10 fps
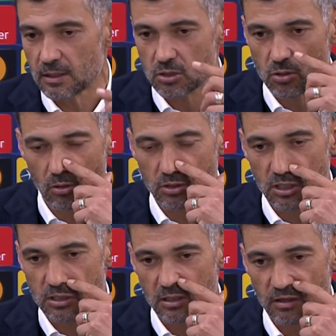em jogos
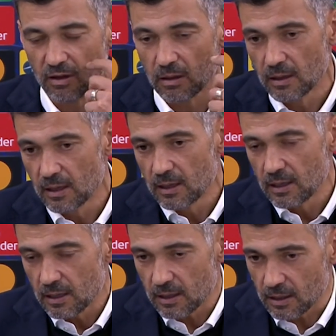deste nível
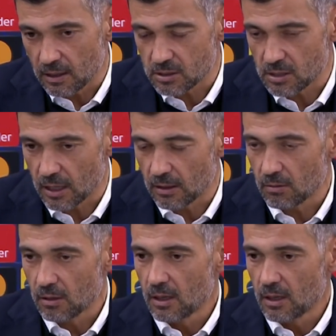uh, este ano.